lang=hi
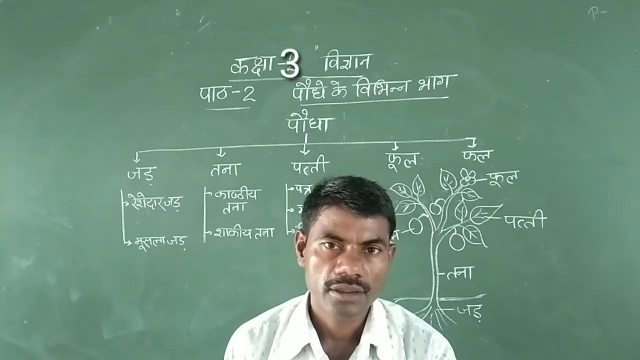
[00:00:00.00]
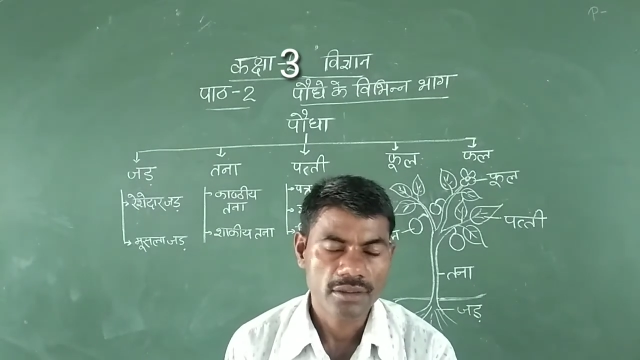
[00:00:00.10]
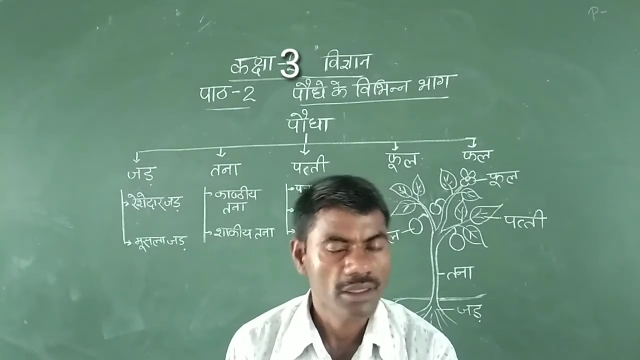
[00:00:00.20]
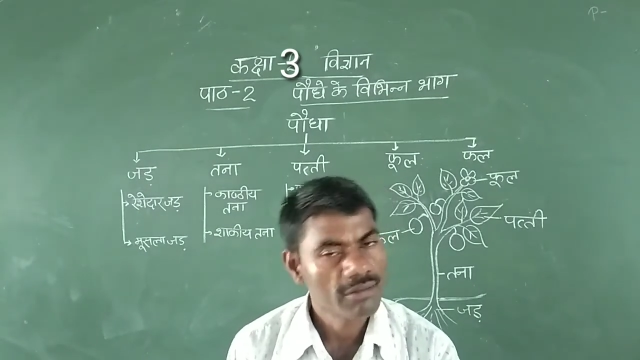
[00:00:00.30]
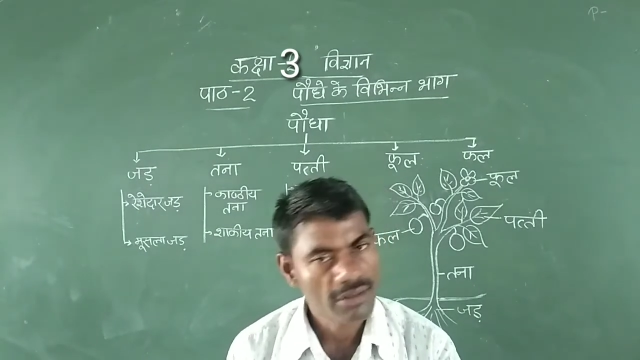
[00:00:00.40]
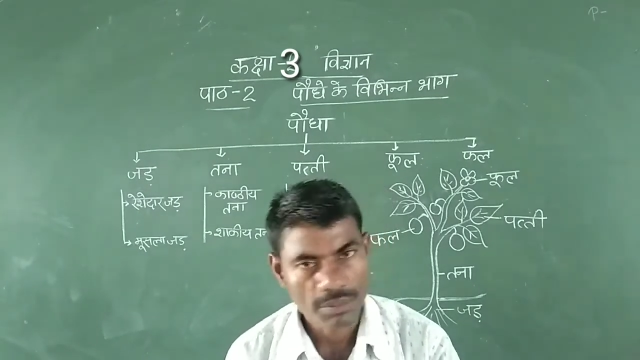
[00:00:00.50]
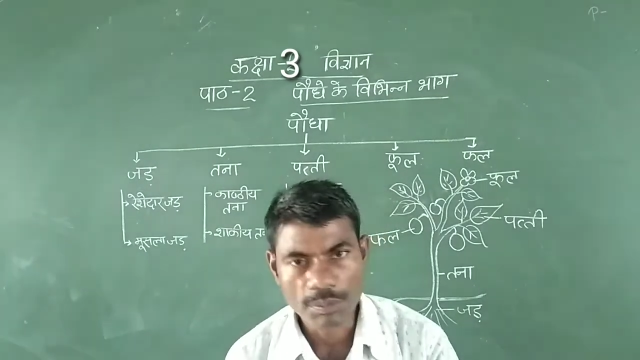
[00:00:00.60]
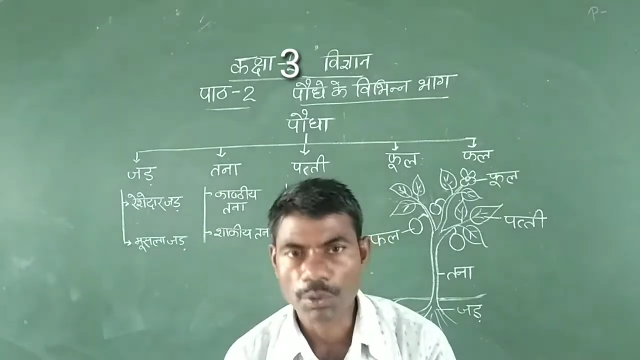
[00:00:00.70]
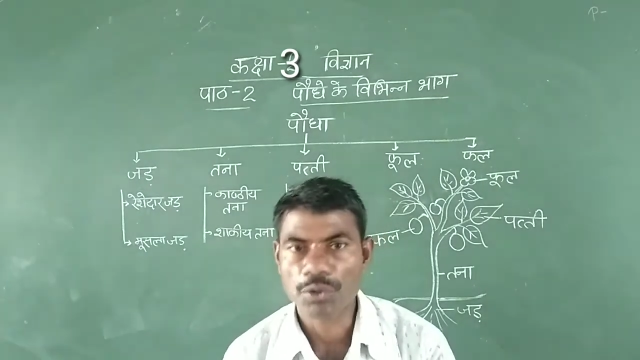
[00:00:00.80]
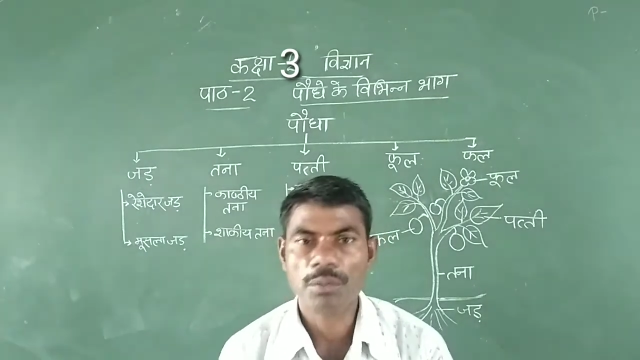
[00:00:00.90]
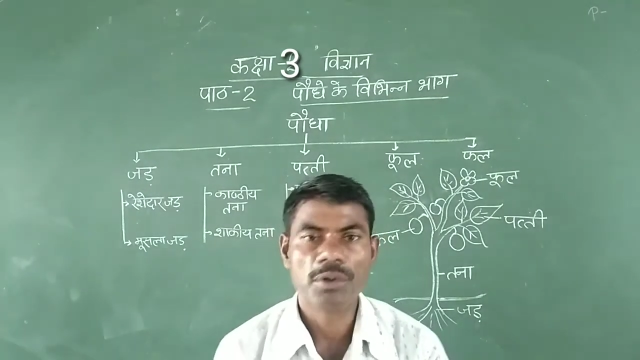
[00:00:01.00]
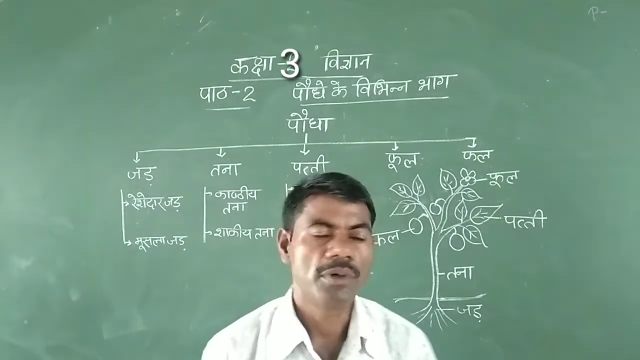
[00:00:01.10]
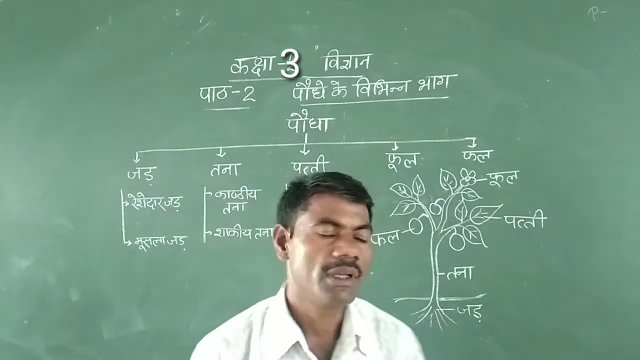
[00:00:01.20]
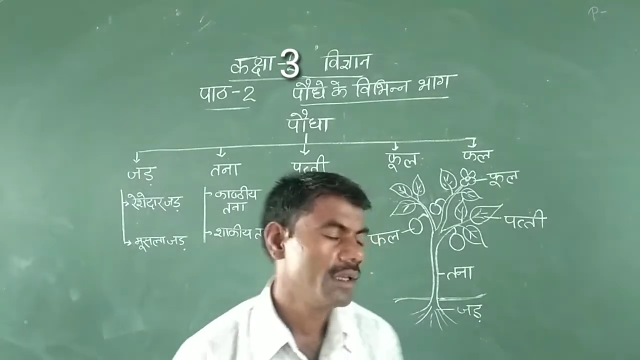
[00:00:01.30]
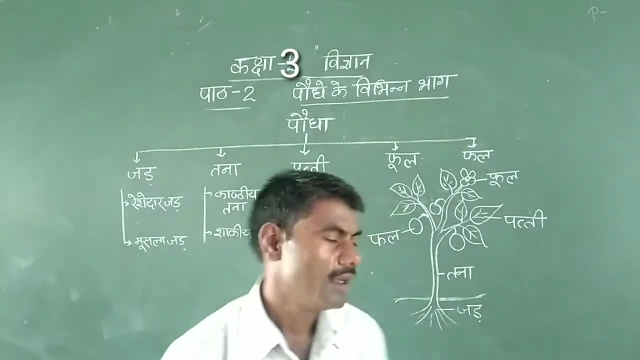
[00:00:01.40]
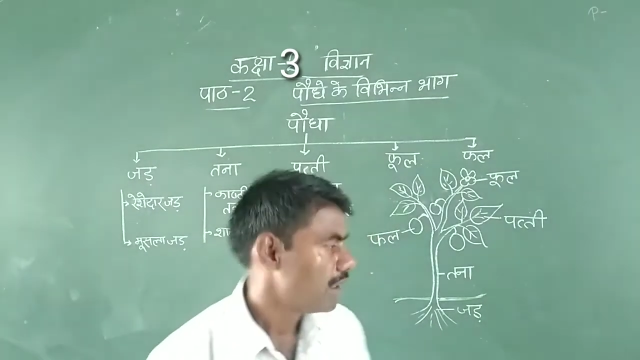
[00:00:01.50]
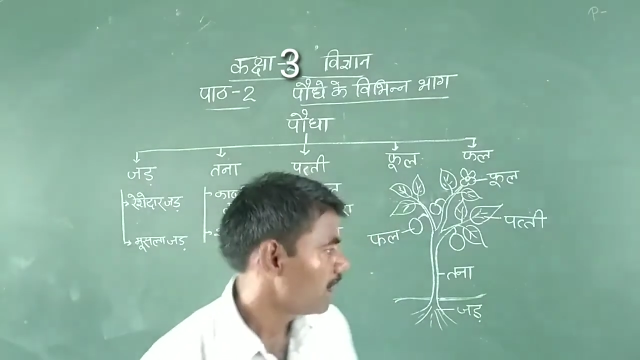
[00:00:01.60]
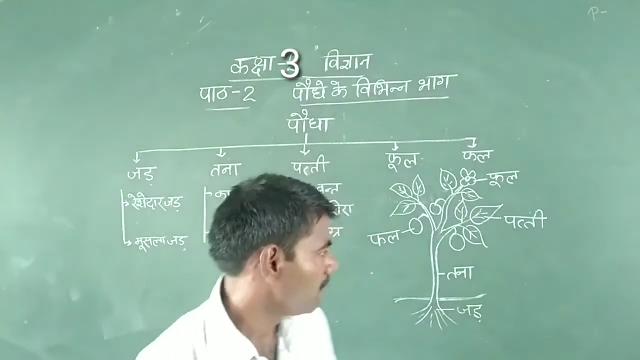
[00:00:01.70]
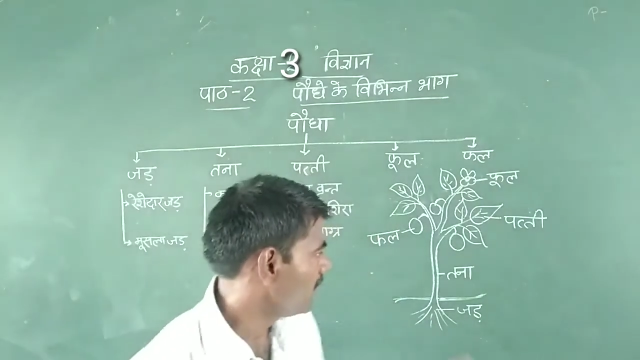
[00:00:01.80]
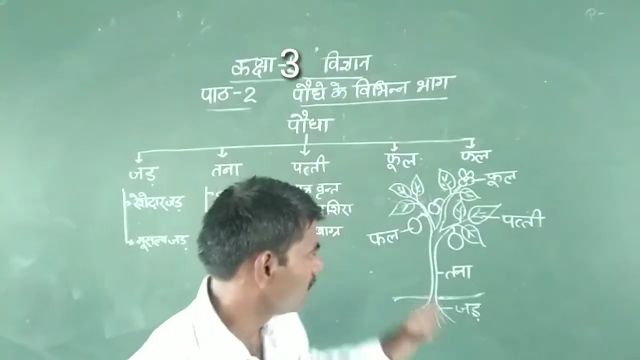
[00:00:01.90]
ये सभी पौधों में होंगे
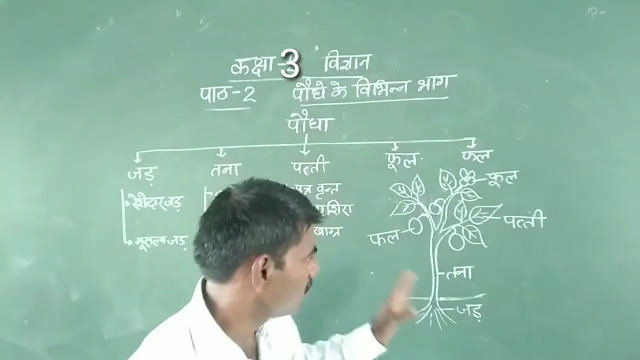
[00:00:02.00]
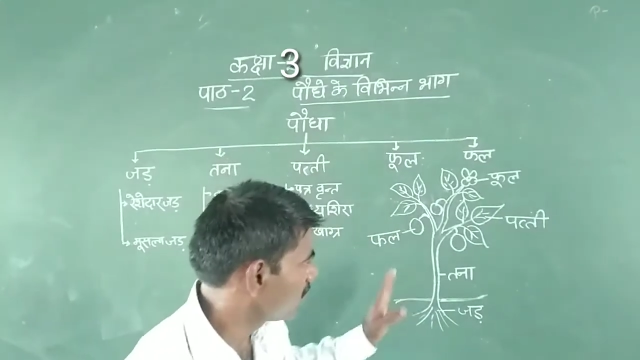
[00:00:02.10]
हमने एक